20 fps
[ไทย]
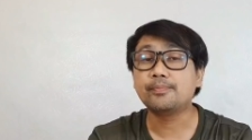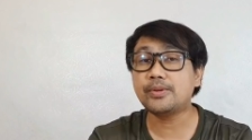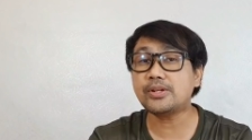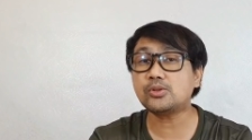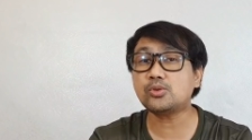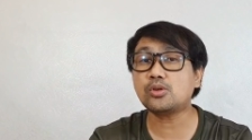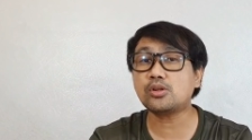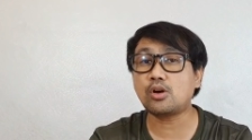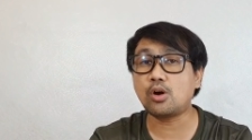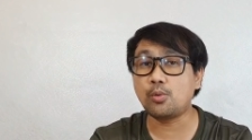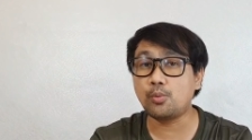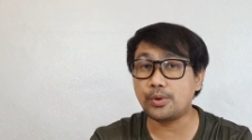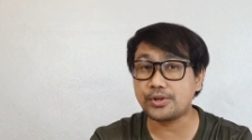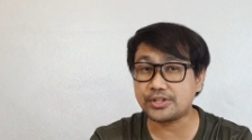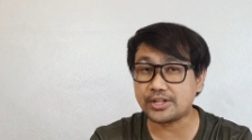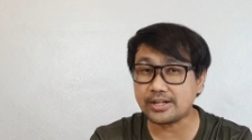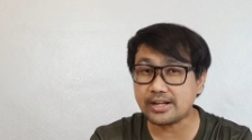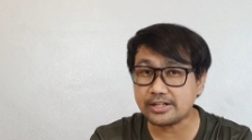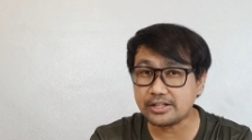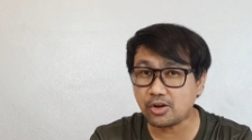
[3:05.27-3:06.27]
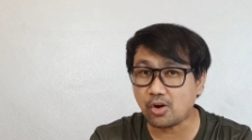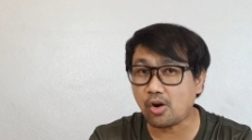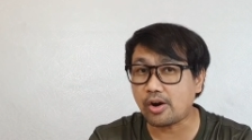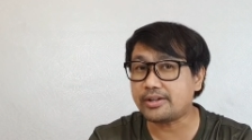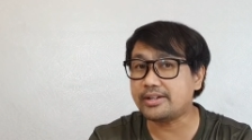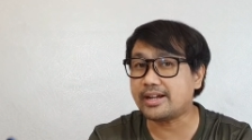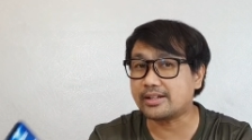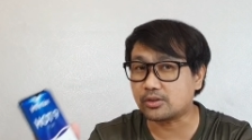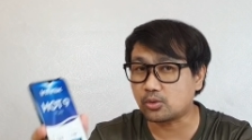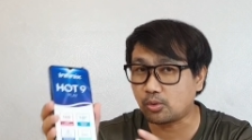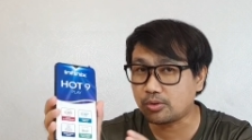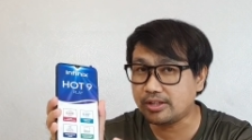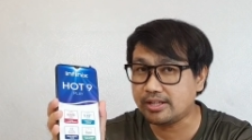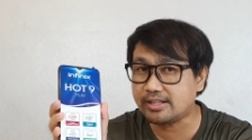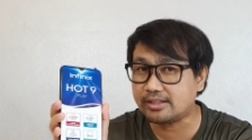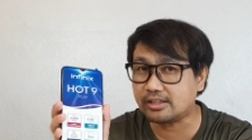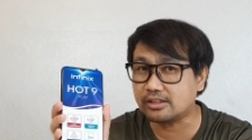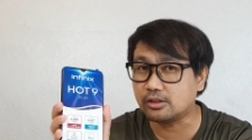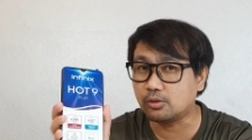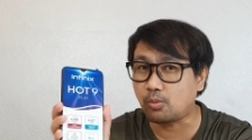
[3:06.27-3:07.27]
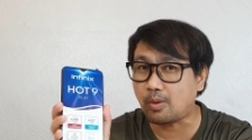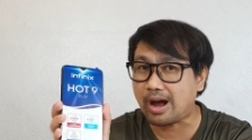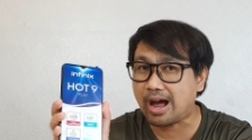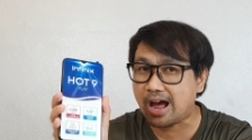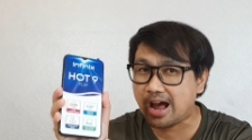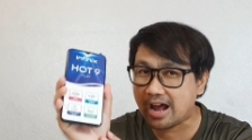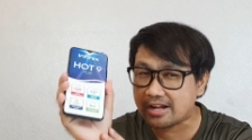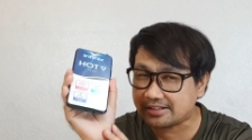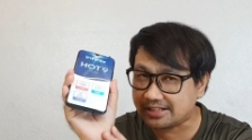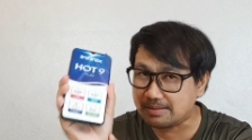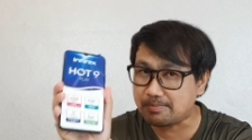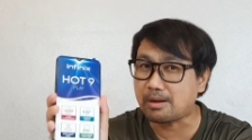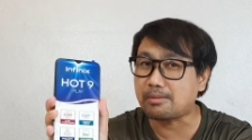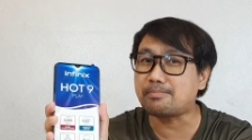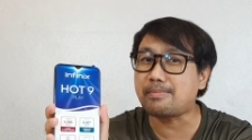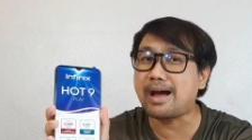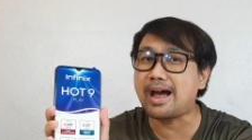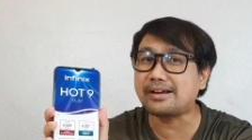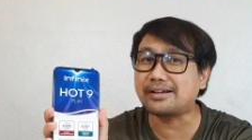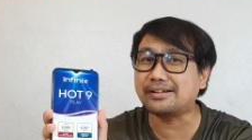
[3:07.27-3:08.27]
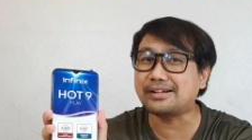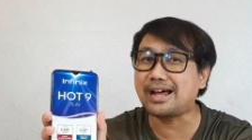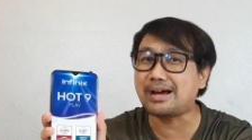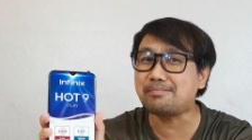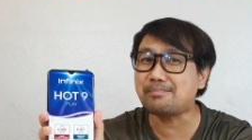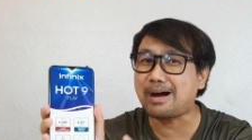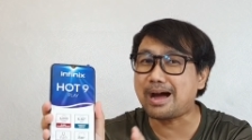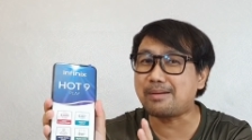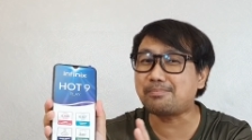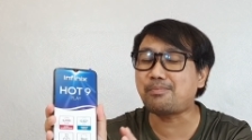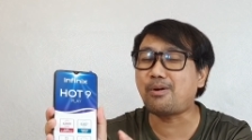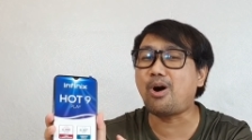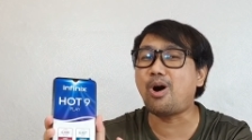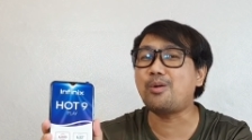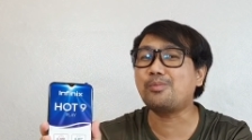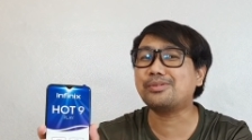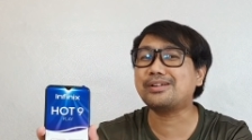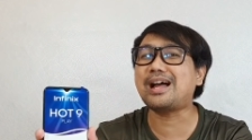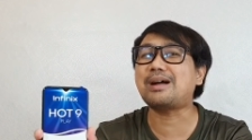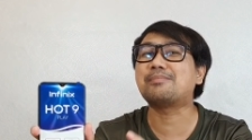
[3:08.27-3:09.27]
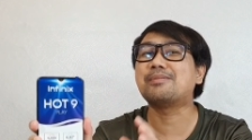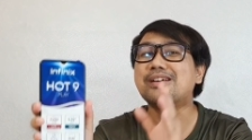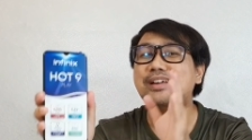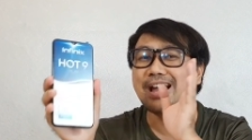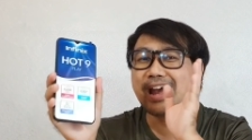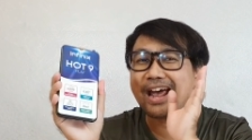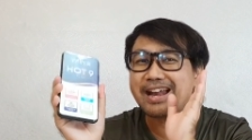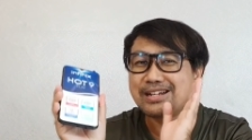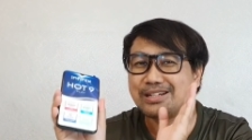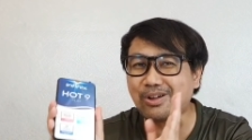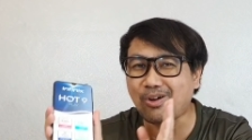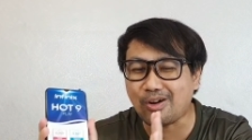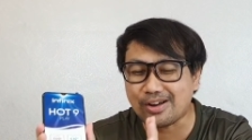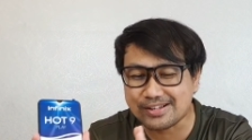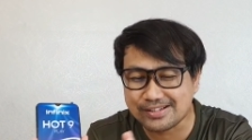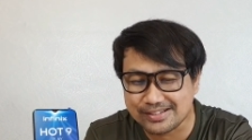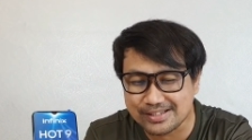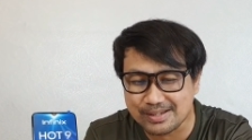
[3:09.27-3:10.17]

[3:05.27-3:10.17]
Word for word: ในส่วนของเวอร์ชัน Android เนี่ยตัวนี้ถือว่าดีมากๆเลยนะ มาพร้อมกับ Android